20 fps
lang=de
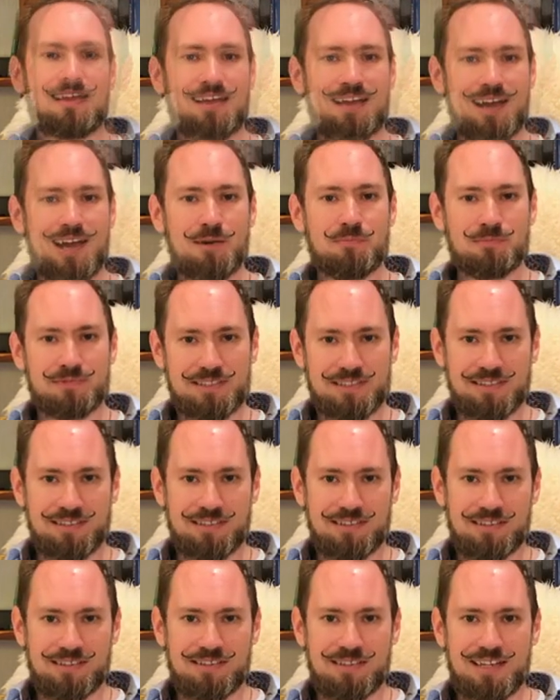haben
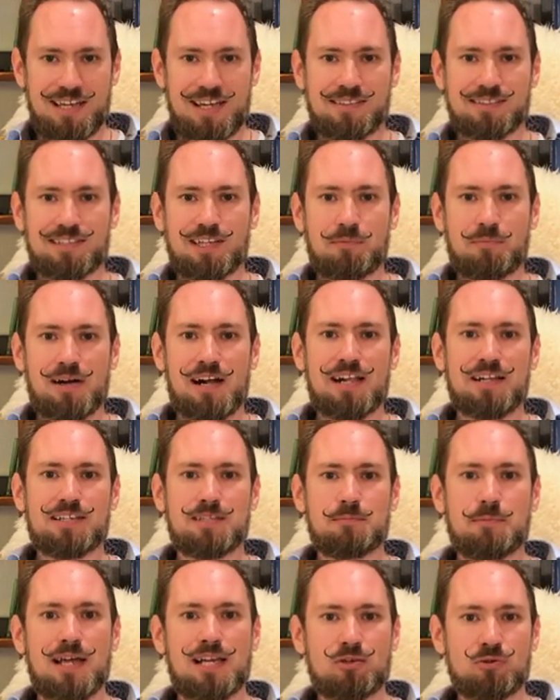Sie erst einmal
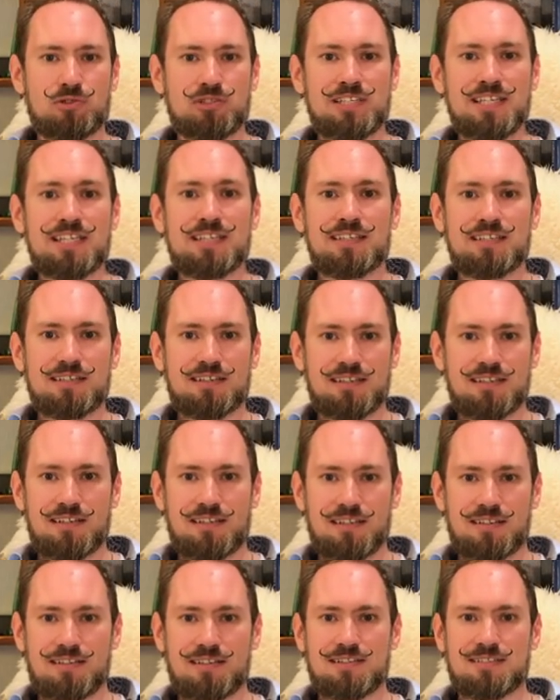die Melodie
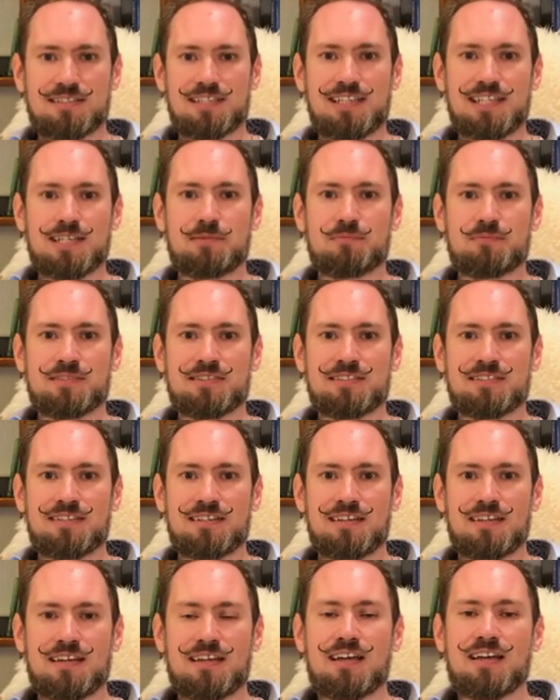des Lebens
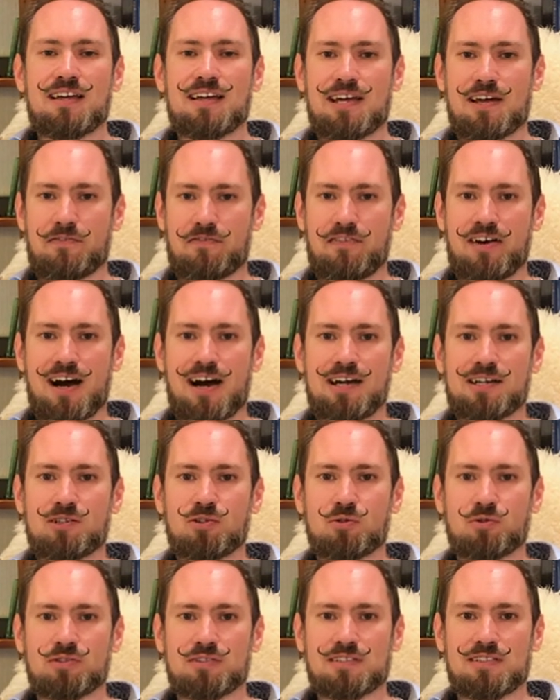
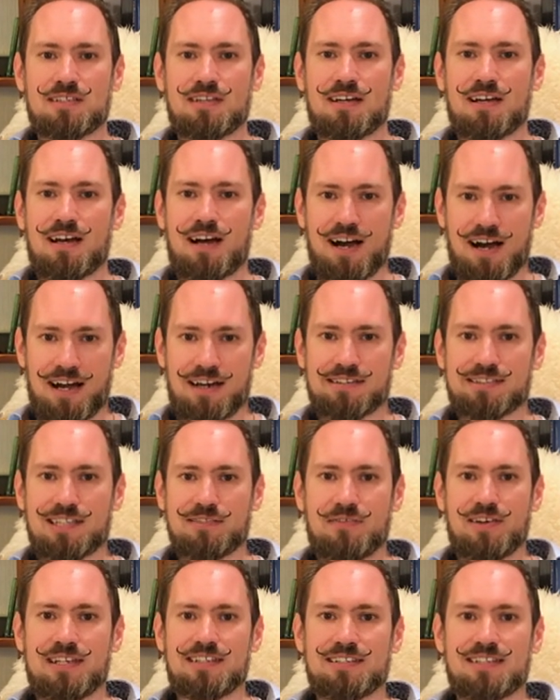erfahren und
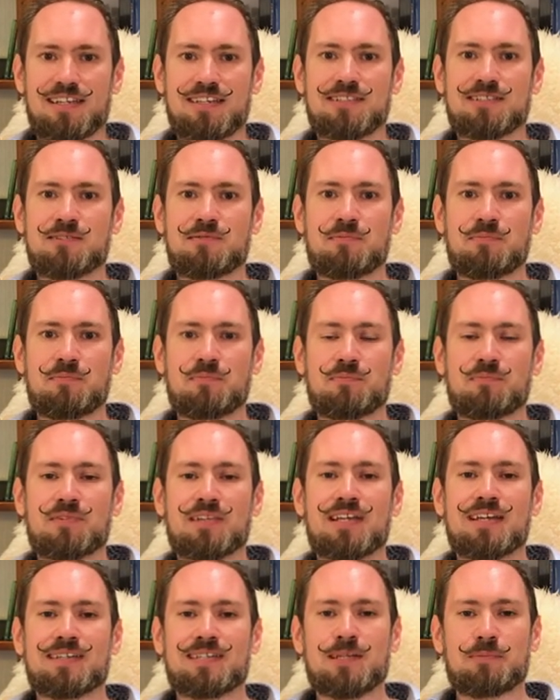angewendet,
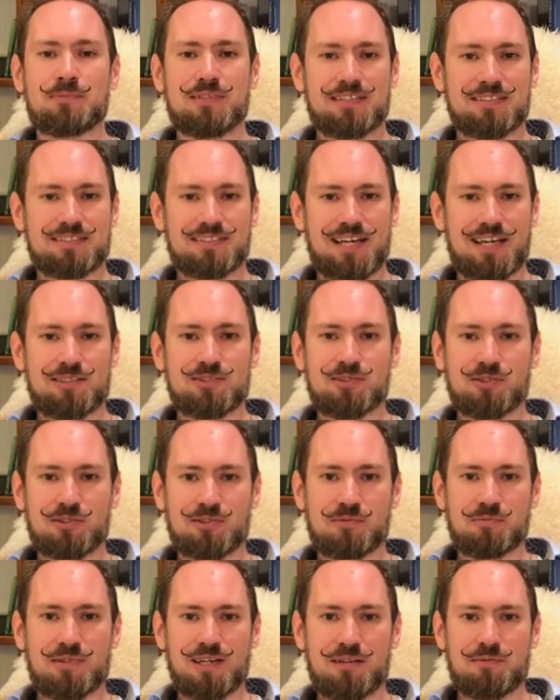gibt es kein
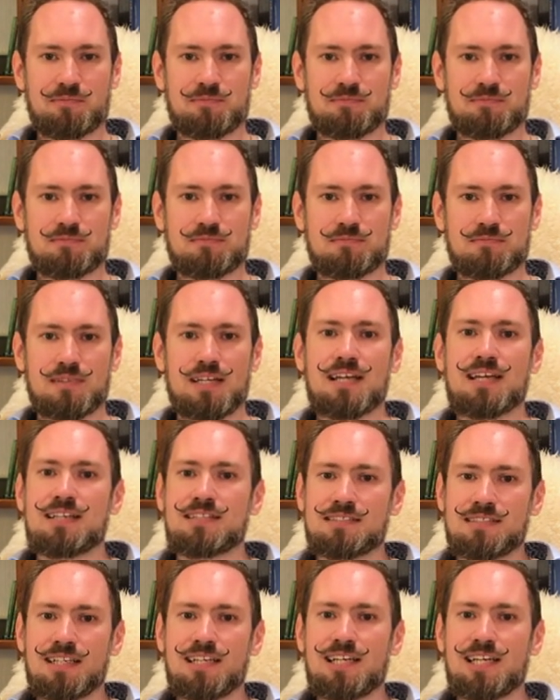Zurück mehr.
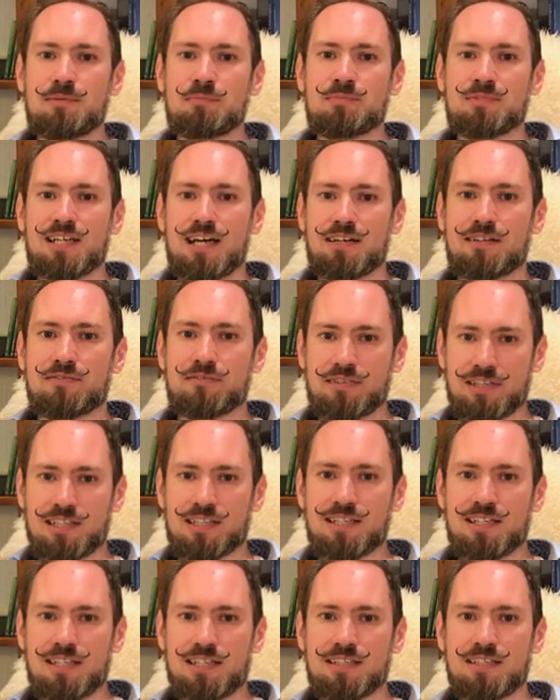Sie leben dann
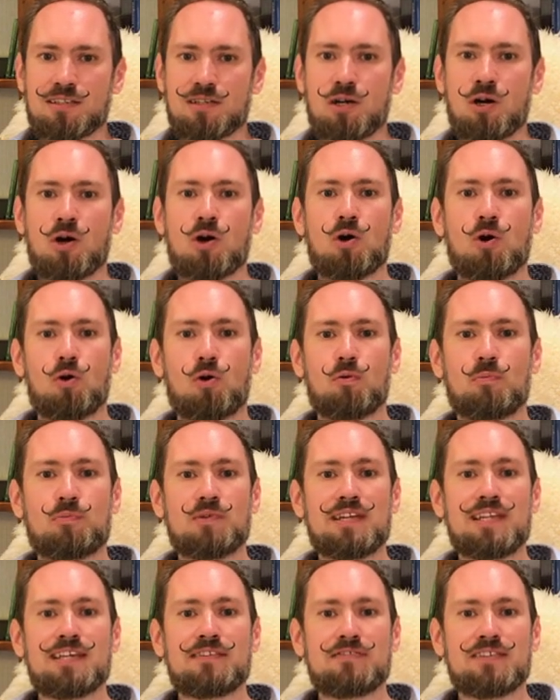wirklich,
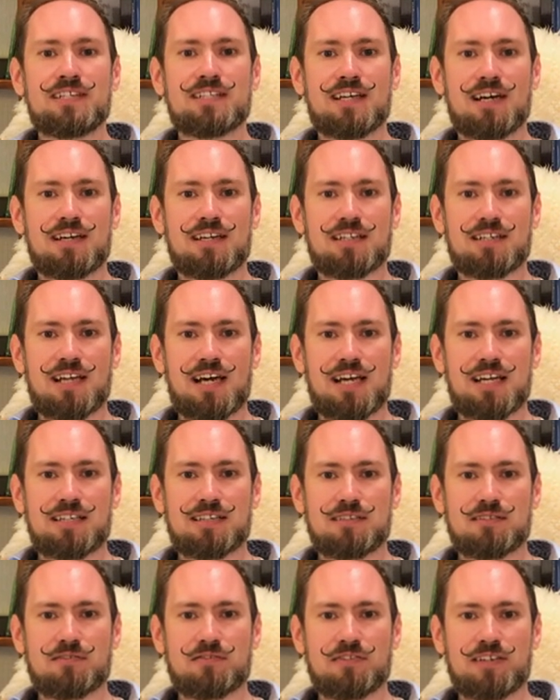um nie wieder in
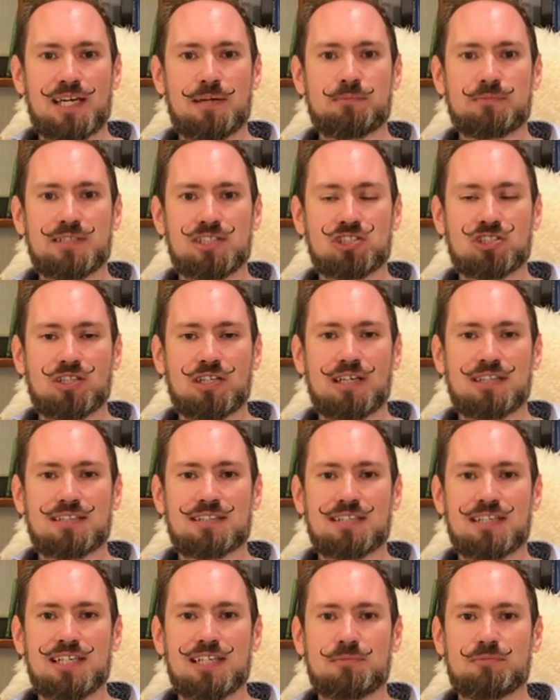ein
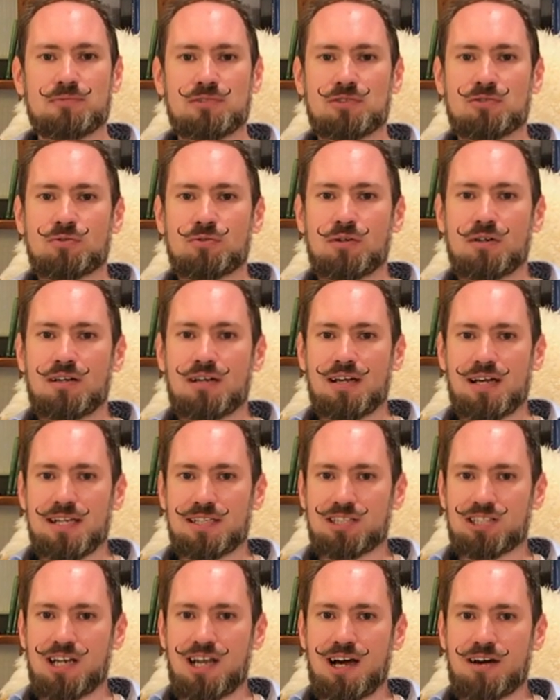fremdgesteuertes Leben zu
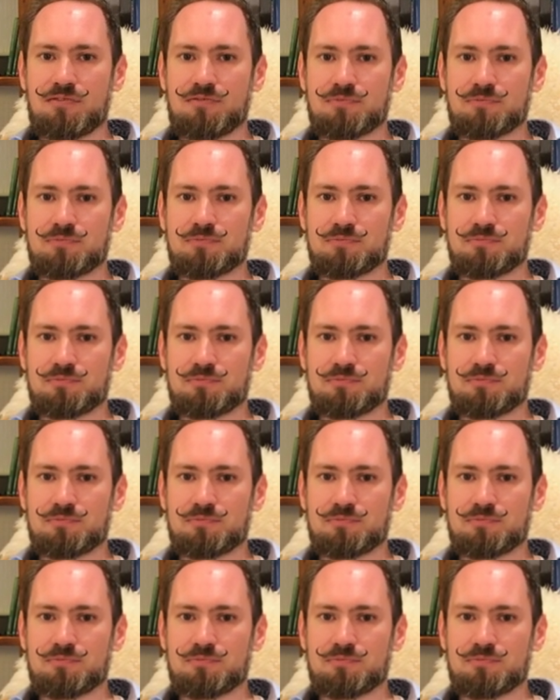entschlafen.